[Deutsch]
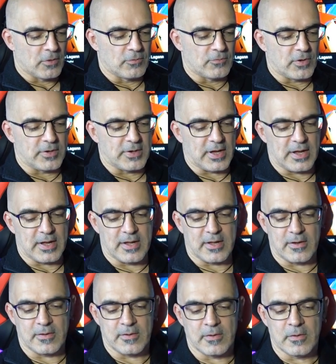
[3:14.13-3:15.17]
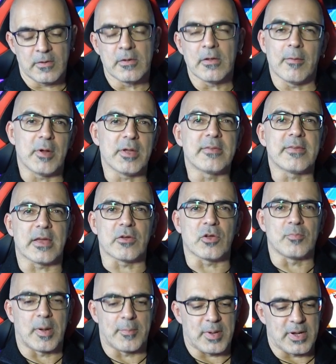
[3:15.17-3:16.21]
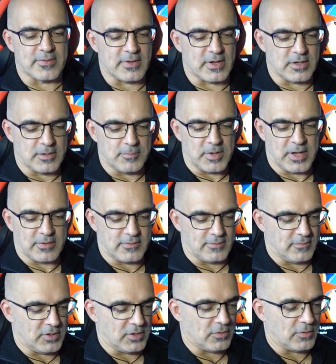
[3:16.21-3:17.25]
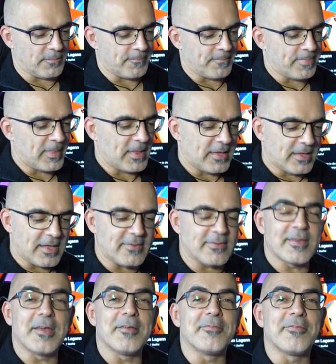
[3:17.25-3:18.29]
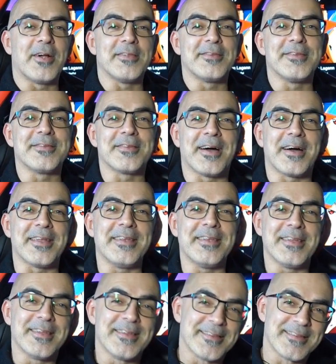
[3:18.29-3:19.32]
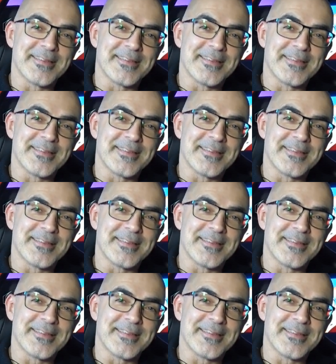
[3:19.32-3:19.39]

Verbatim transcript: Und von daher aber ich zeige euch mal ein paar Sachen im nächsten Video. Jetzt jedenfalls die Sachen,